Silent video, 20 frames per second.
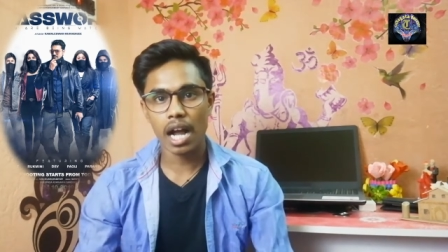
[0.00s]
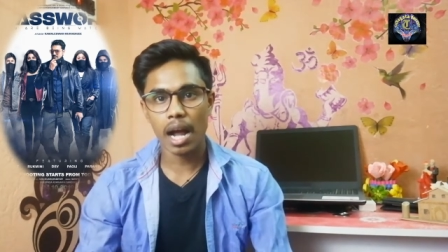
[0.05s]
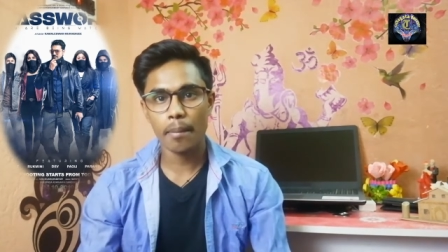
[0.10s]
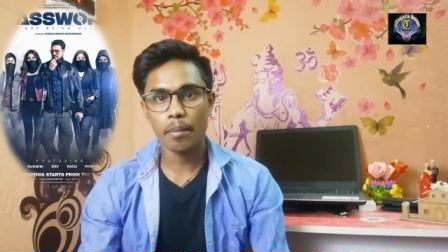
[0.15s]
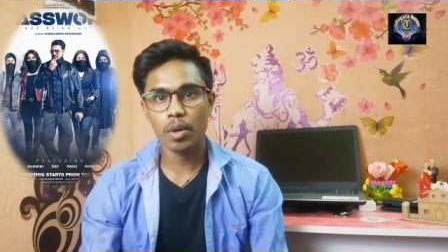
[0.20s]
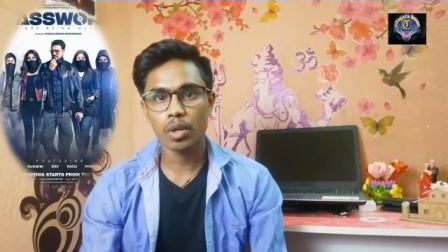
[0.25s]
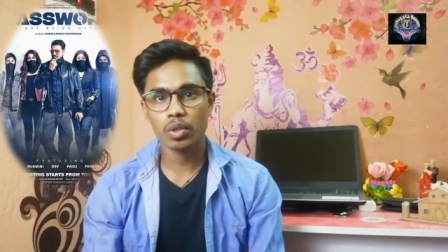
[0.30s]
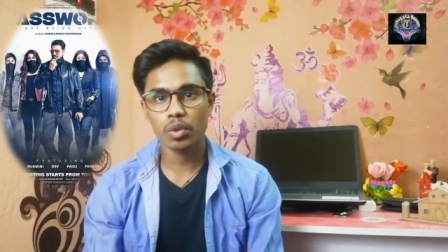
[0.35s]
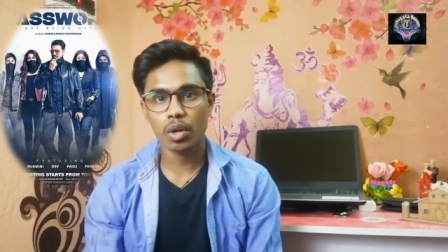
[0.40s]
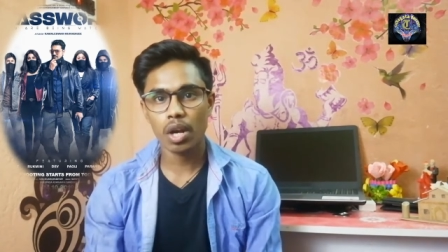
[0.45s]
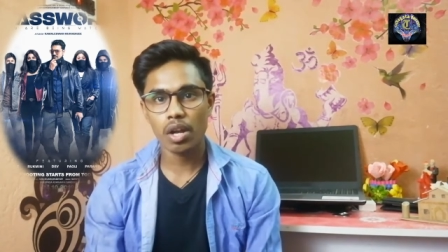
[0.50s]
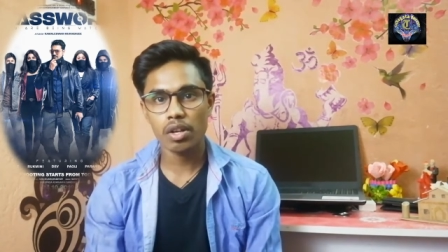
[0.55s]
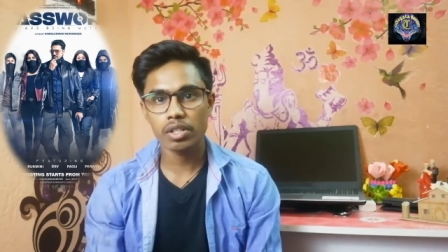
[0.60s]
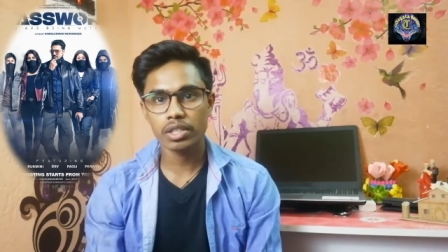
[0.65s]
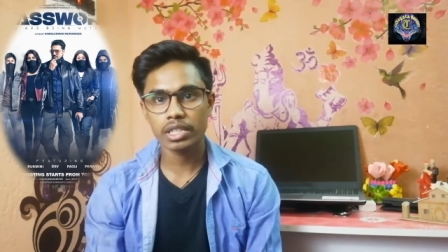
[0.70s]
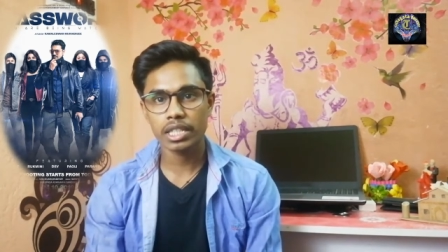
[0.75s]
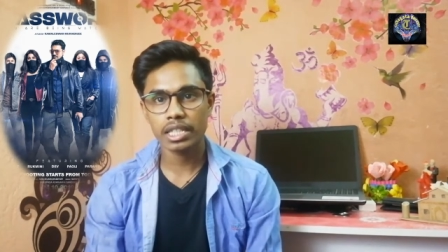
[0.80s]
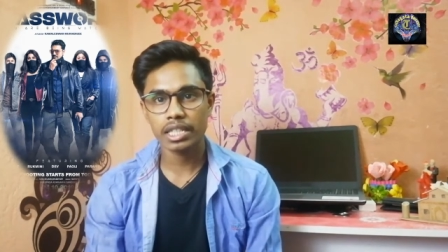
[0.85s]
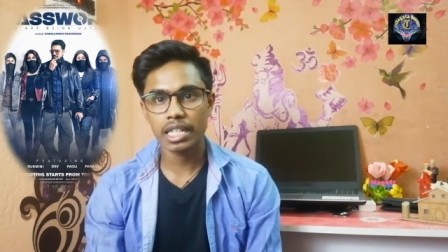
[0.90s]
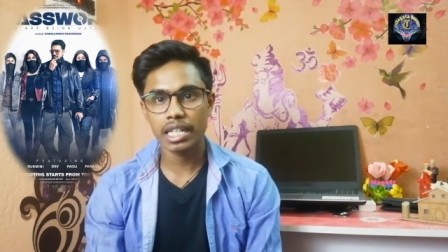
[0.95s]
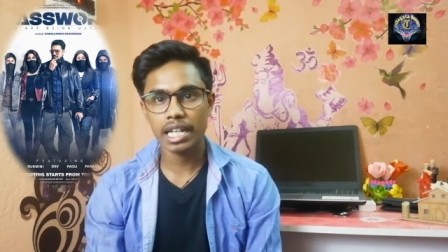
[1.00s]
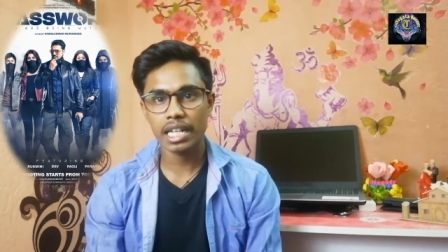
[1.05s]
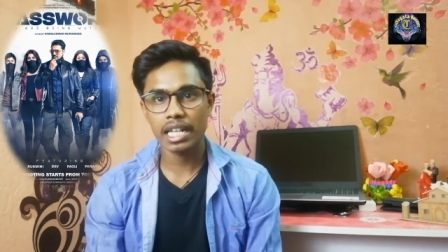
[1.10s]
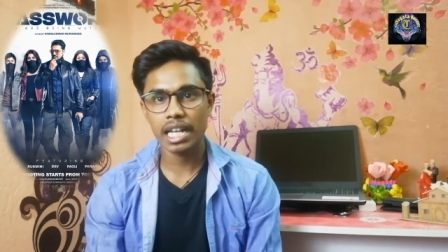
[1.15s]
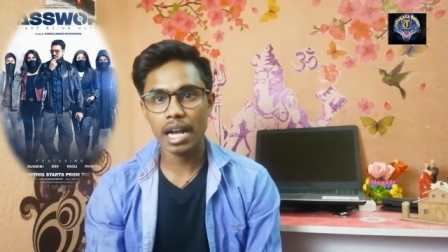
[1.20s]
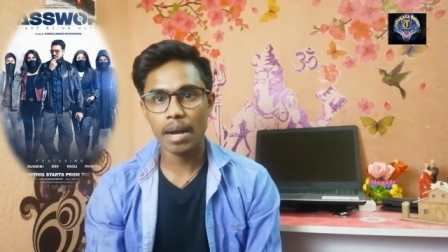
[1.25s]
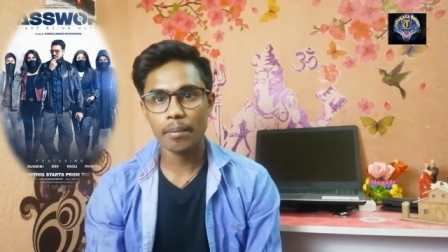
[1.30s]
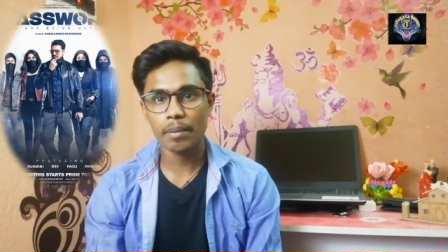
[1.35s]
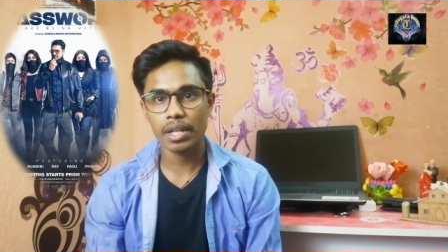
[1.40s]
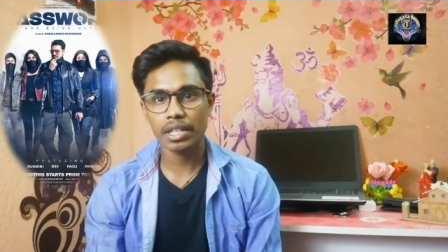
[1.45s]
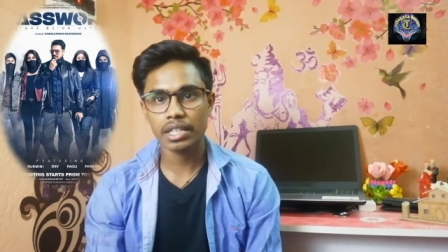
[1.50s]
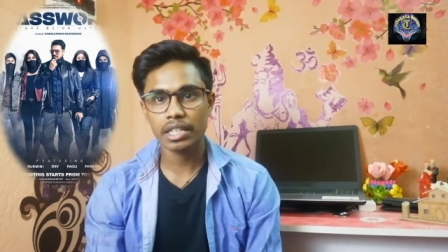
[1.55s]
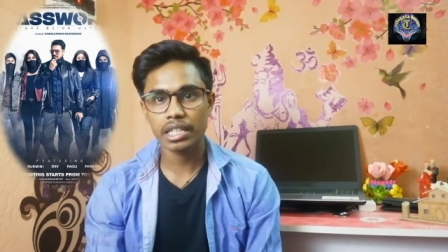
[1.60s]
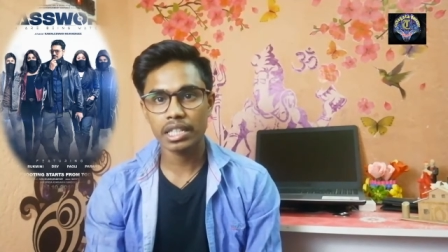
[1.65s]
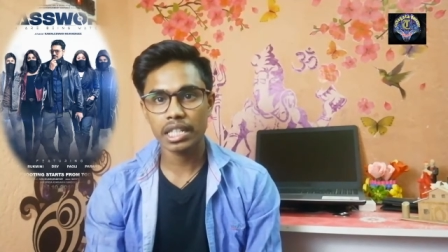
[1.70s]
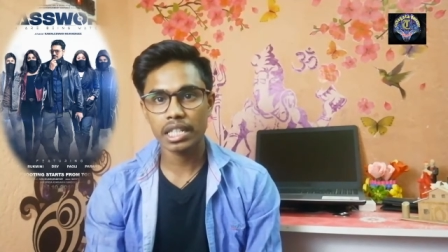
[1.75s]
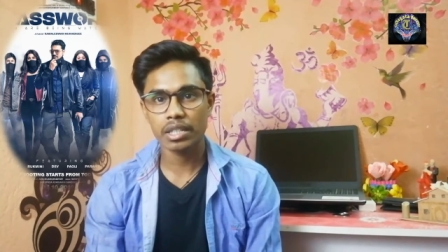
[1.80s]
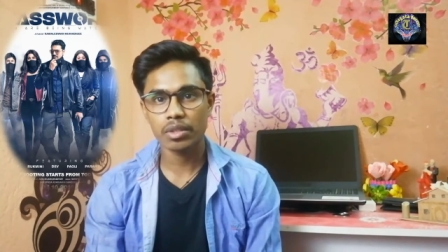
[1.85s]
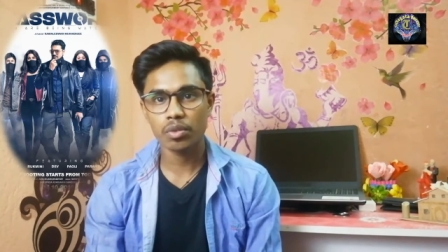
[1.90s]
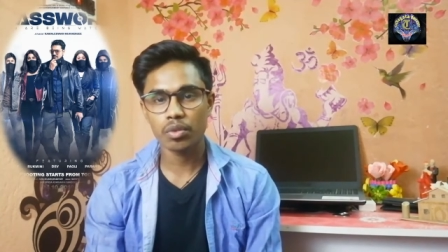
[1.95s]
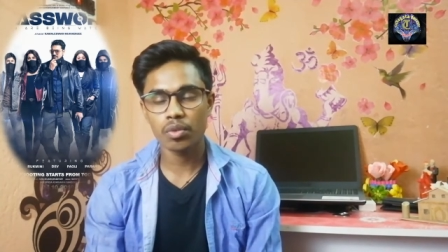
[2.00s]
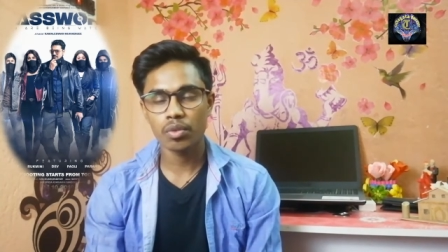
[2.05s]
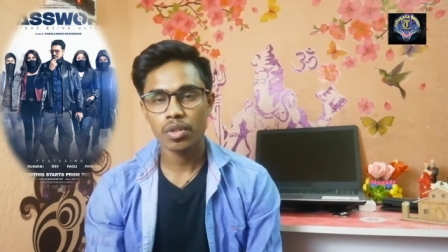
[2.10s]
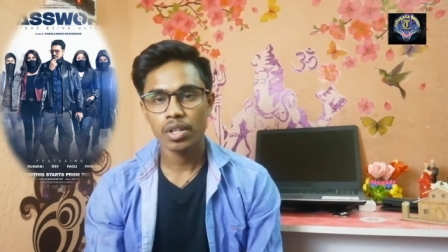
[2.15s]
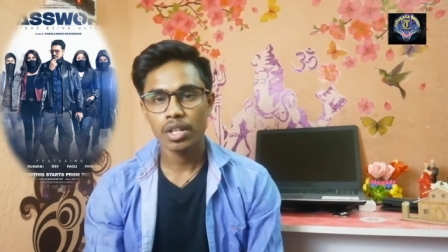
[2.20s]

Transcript: আপলোড করা হয়েছে যেখানে আমরা কিন্তু